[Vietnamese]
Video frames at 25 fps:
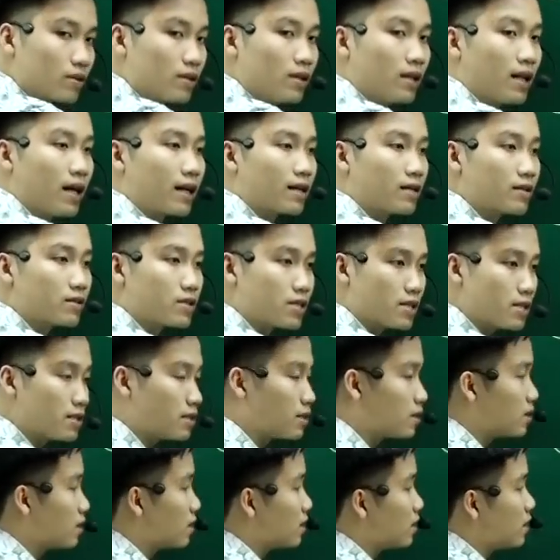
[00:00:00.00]
thì là cực trị.
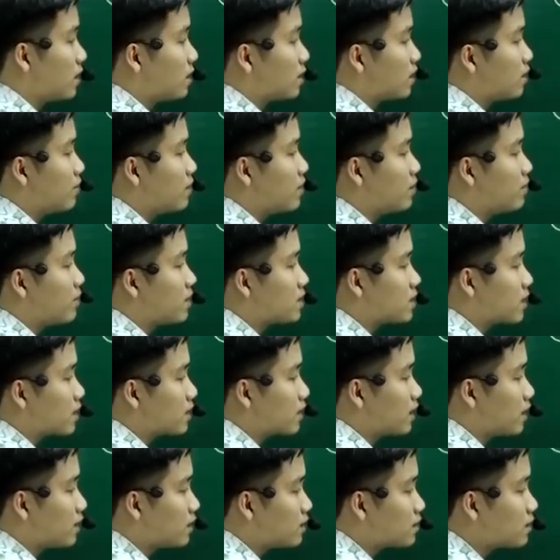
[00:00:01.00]
Thế bây giờ mình sẽ
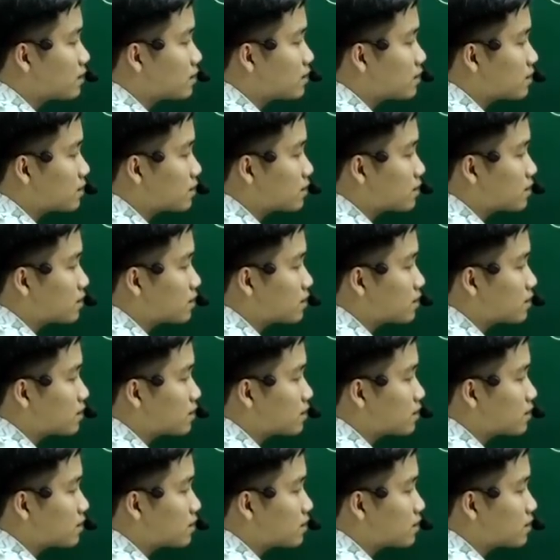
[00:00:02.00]
tính